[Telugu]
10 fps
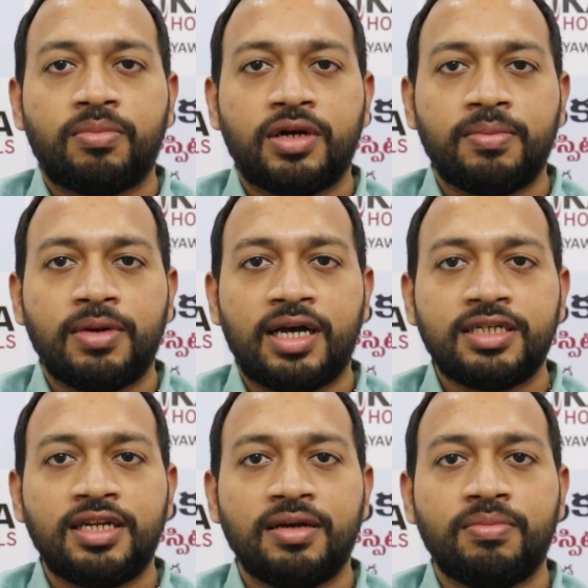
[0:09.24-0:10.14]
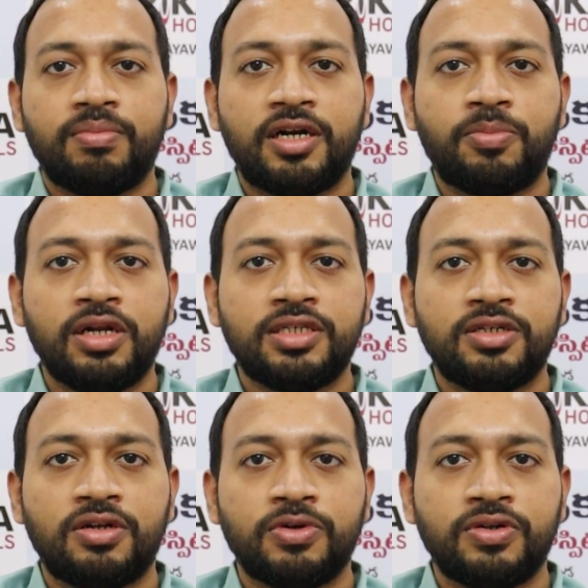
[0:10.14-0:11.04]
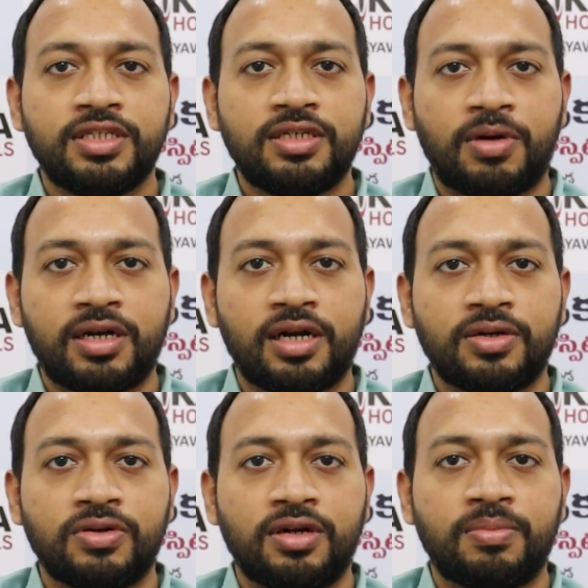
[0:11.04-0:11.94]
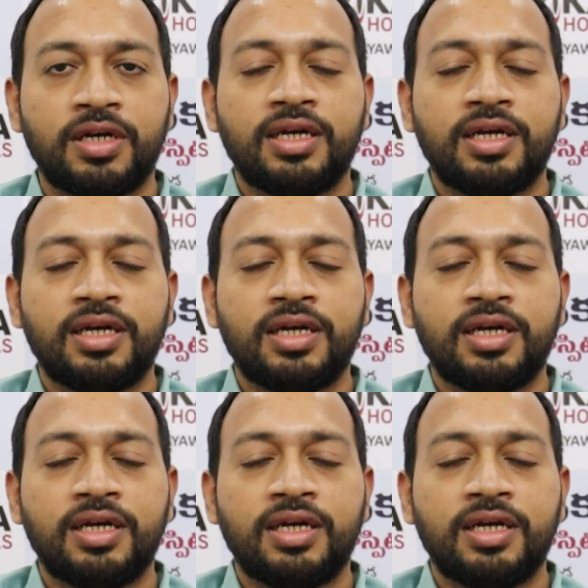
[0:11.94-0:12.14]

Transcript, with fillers: మనం లాస్ట్ టైం మెటబాలిక్ సిండ్రోమ్ గురించి మాట్లాడుకున్నాం